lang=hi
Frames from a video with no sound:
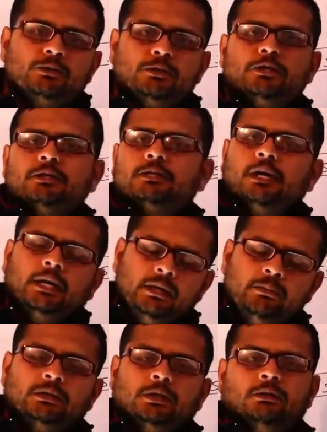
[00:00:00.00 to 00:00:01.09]
पोजिशन का नहीं
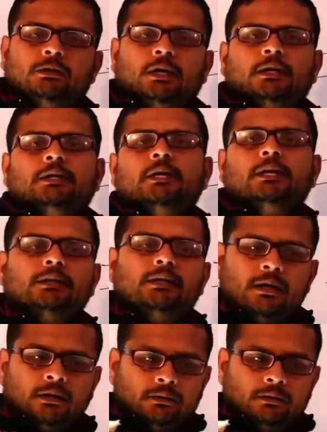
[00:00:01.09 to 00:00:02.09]
पता होता कि ये कितना